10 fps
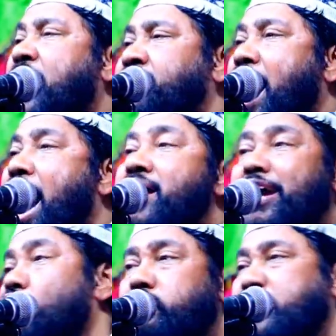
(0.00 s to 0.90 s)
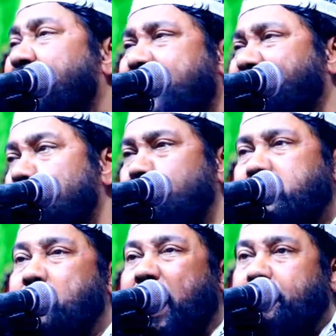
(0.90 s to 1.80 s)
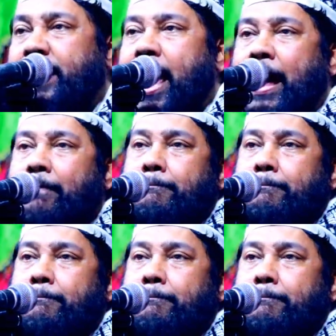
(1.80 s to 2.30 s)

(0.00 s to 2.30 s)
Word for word: জান্না এগুলো জান্নাতে ঢুকতে পারবে না